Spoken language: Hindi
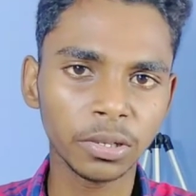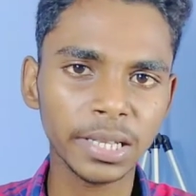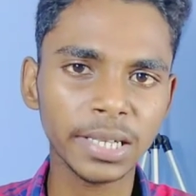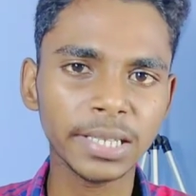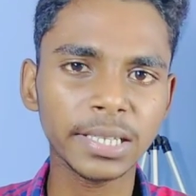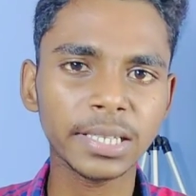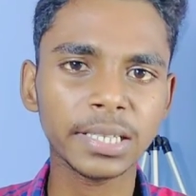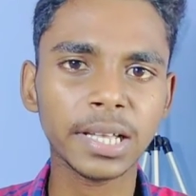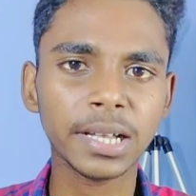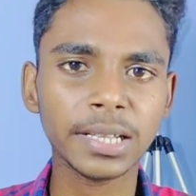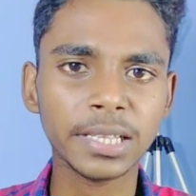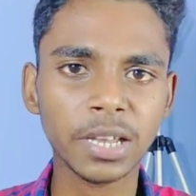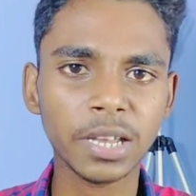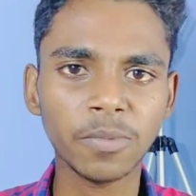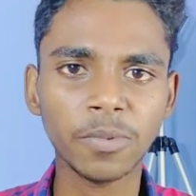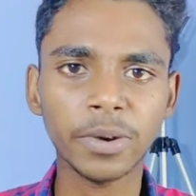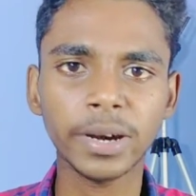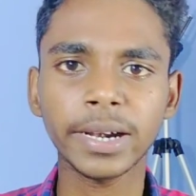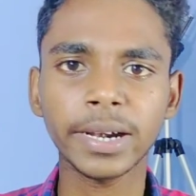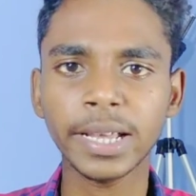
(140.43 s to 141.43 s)
फिर जिसका
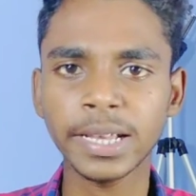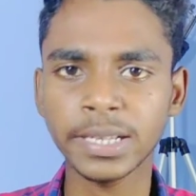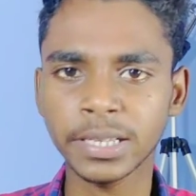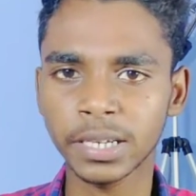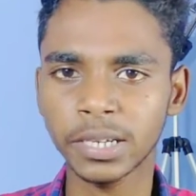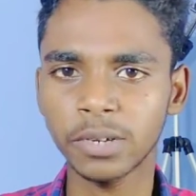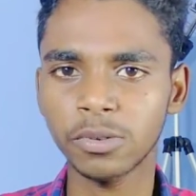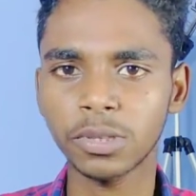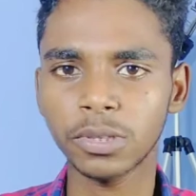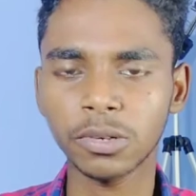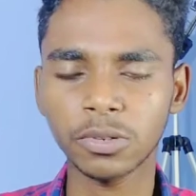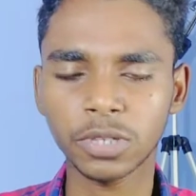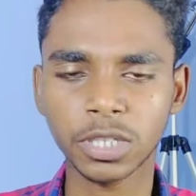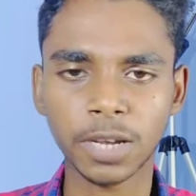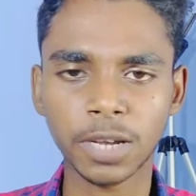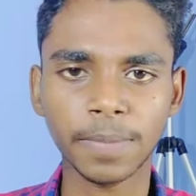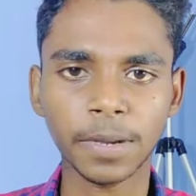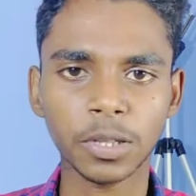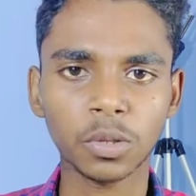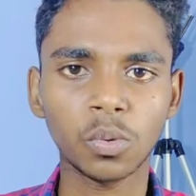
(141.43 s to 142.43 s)
चैनल मोनेटाइज नहीं होता
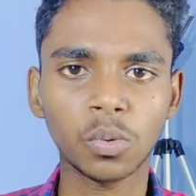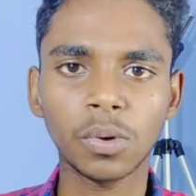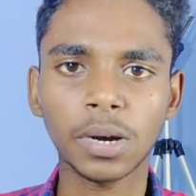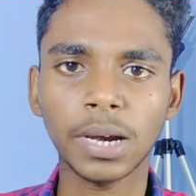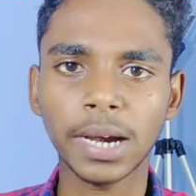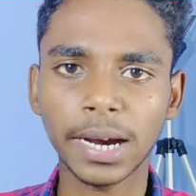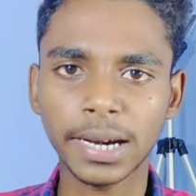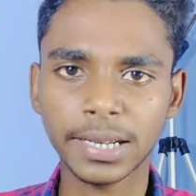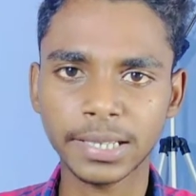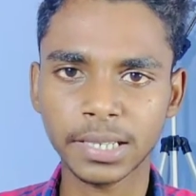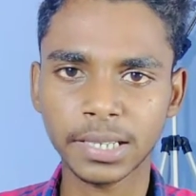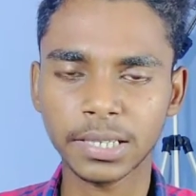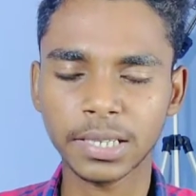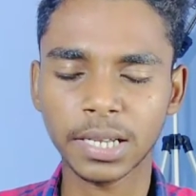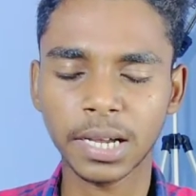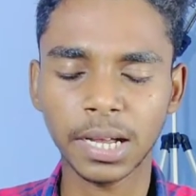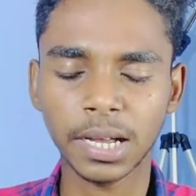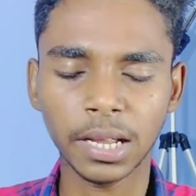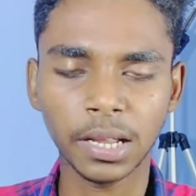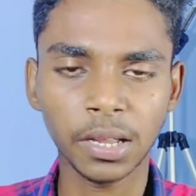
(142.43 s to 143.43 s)
उसके पास गूगल एडसेंस
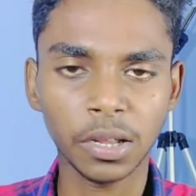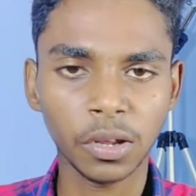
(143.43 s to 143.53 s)
का